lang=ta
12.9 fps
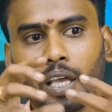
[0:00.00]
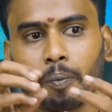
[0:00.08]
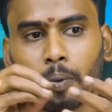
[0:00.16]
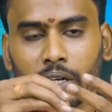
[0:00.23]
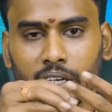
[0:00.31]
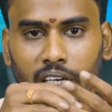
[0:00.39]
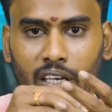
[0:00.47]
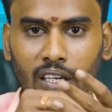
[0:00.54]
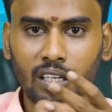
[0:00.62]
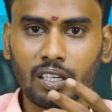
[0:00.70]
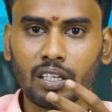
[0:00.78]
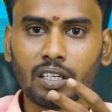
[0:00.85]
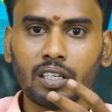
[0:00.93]
இப்போ இங்கே
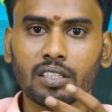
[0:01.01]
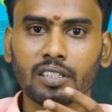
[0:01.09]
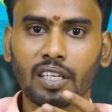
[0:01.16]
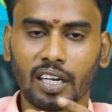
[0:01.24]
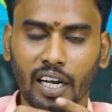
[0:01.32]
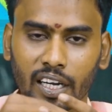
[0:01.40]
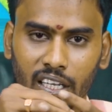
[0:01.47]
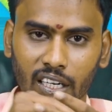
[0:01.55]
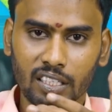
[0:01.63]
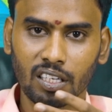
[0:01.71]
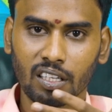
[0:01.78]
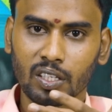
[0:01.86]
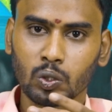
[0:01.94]
இந்த
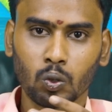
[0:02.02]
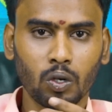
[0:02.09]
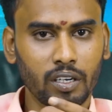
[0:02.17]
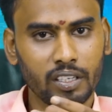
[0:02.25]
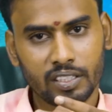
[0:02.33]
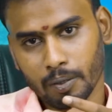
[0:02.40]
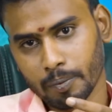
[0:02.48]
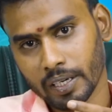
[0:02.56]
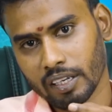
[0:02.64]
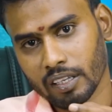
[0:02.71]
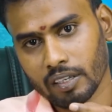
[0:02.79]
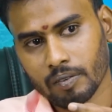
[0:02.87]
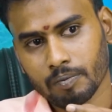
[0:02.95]
ராசியில் தான் சுக்கரன் நீச்சம்
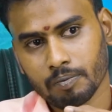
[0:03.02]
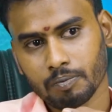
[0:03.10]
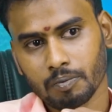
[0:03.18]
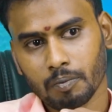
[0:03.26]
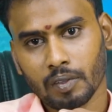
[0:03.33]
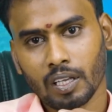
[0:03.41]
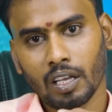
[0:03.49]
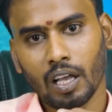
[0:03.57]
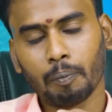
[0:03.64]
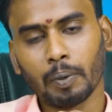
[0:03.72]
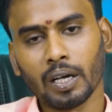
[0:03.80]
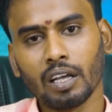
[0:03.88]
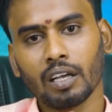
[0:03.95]
அடைகிறார்
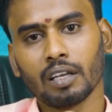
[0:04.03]
அப்போ